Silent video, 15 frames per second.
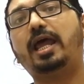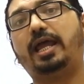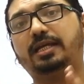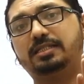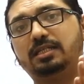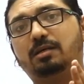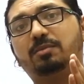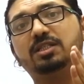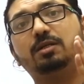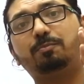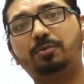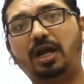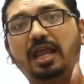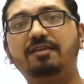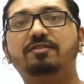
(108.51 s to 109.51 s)
একটা আমাদের
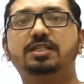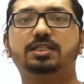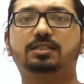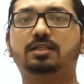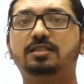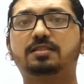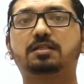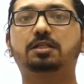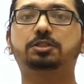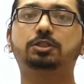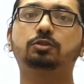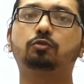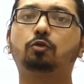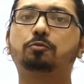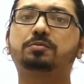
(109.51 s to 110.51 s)
প্রাইভেট একটা ডিসকাশন
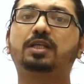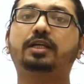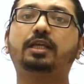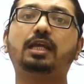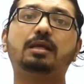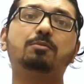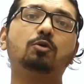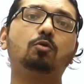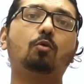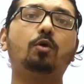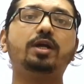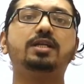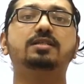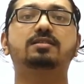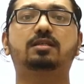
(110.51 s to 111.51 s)
গ্রুপ থাকে এবং ওই
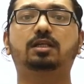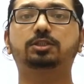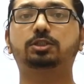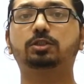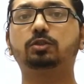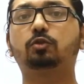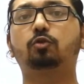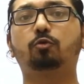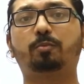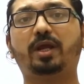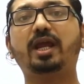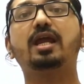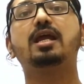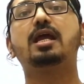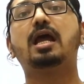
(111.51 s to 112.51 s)
ডিসকাশন গ্রুপে
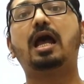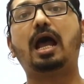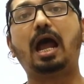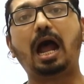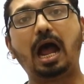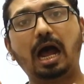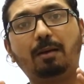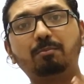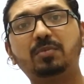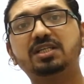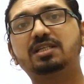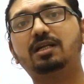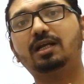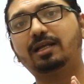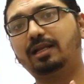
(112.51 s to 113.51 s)
আমরা
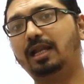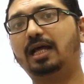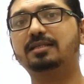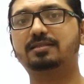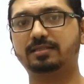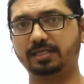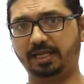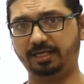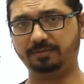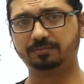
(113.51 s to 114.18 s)
যারা ক্লাস নেই